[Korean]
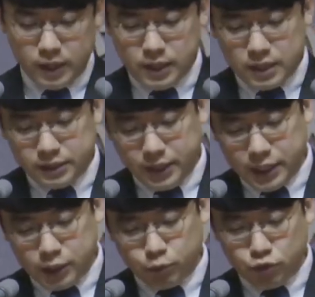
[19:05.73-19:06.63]
그가
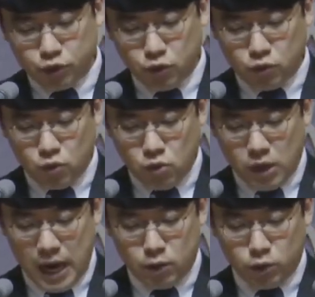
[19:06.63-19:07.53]
그들에게
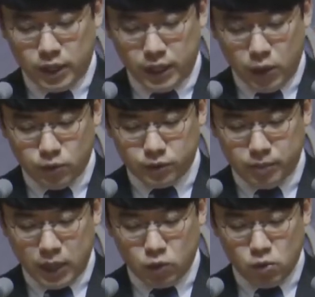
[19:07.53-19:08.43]
집중적으로 강론한 내용은
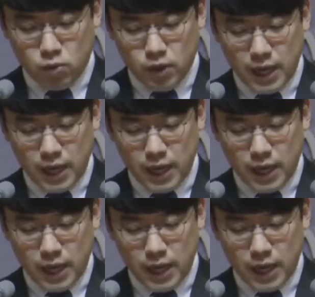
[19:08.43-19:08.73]
바로